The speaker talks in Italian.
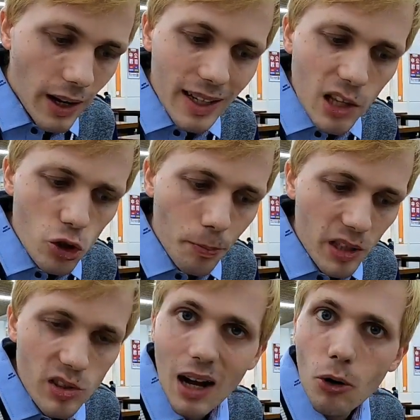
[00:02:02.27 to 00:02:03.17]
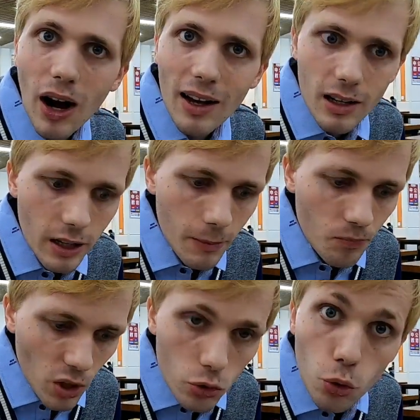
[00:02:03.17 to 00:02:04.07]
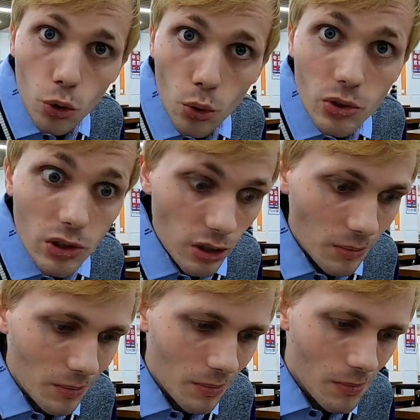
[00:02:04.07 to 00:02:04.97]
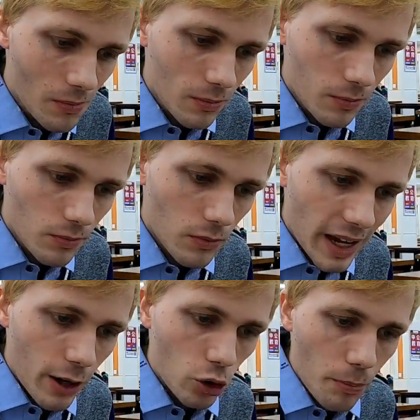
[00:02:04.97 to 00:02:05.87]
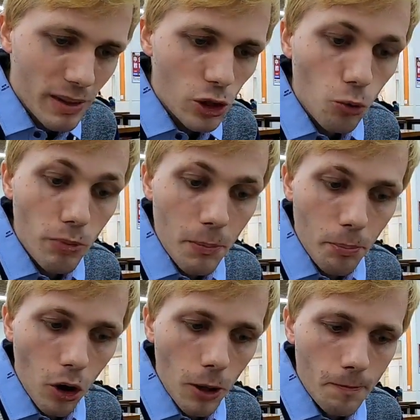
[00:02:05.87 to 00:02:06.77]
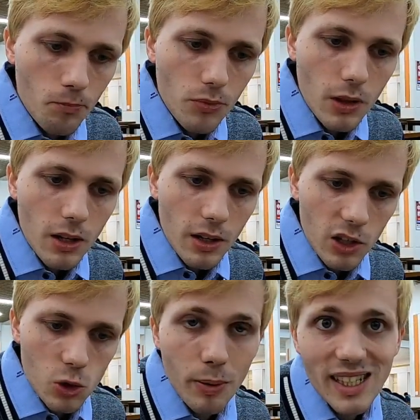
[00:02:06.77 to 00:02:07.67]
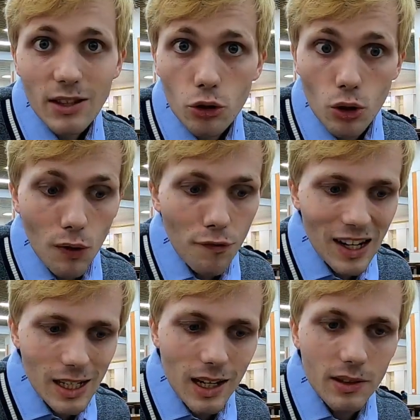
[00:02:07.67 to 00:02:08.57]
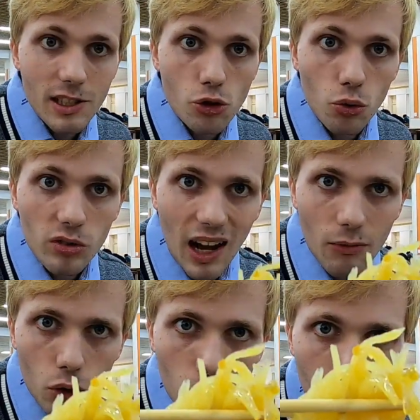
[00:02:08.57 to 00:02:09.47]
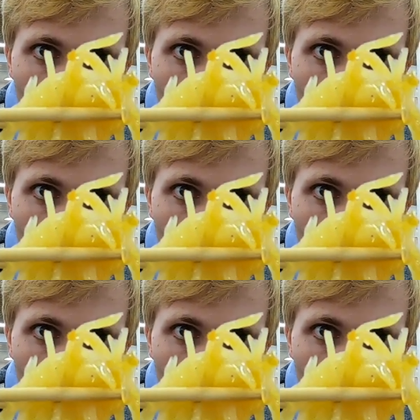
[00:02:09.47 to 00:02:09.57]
Adesso passiamo alle Turos. Ecco, ne prendo un bel po', sperando di non farle cadere sul tavolo,